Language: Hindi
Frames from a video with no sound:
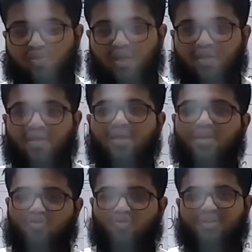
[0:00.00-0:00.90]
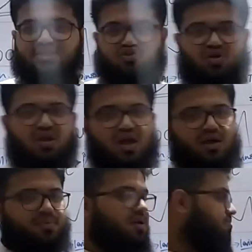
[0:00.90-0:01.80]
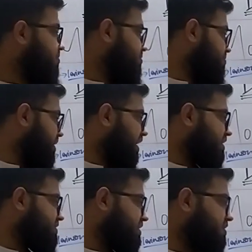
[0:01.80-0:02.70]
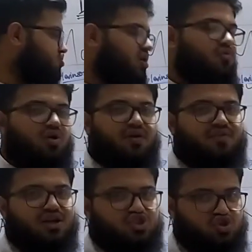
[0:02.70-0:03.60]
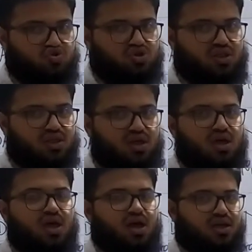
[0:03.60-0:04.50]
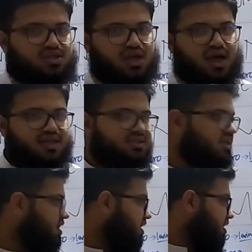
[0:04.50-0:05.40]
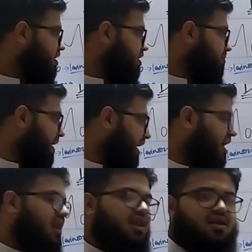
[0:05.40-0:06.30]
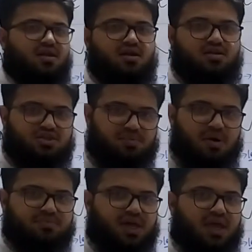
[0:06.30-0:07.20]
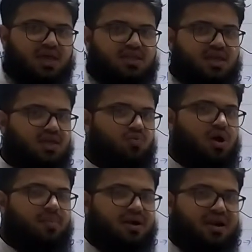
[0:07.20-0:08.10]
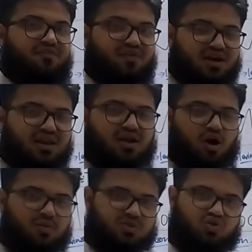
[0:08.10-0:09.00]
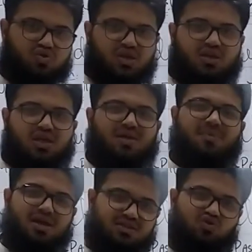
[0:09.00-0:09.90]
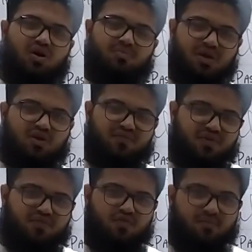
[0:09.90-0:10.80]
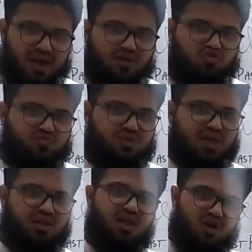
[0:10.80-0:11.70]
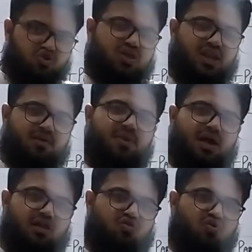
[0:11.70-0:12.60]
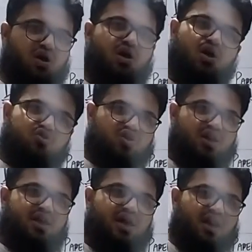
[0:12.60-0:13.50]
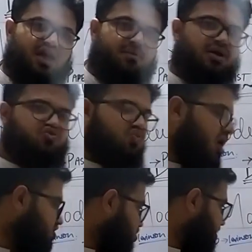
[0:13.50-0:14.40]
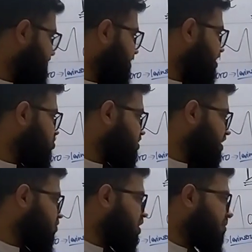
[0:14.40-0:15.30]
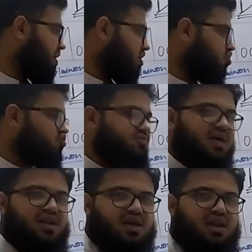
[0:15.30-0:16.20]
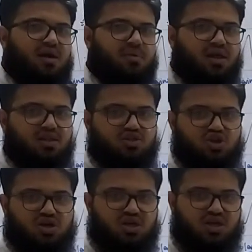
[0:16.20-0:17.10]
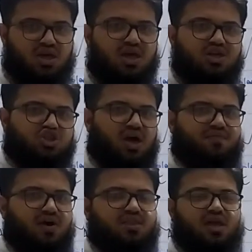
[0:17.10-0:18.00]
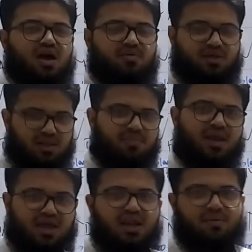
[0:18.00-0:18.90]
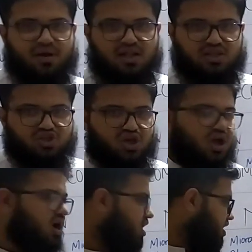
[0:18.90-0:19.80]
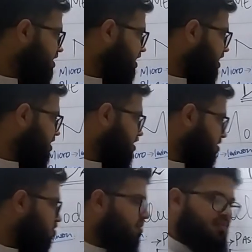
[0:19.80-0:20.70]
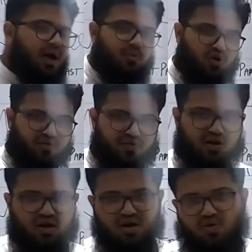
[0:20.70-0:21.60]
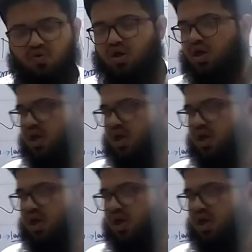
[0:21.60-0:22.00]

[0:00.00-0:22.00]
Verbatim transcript: होता है तो इससे जो है ना आपकी प्रैक्टिसिंग जो है वो काफ़ी अच्छी हो जाती है अच्छा गाइज मेड एंगल जब आप जाएंगे ठीक है वहाँ पर रेफरल का ऑप्शन होता है ठीक है बिकॉज यू आर बीइंग रेफर्ड फ्रॉम माय यूट्यूब चैनल उसके लिंक मैं डाल दूंगा उसके लिंक डालने के बाद वहाँ जो रेफरल होता है ना वहाँ मेरे यूट्यूब चैनल का नाम डाल दीजिएगा ठीक है शाह फहद खान मतलब मेरा ही नाम डाल दीजिएगा ठीक है क्योंकि मैं आपको रेफ़र कर रहा हूँ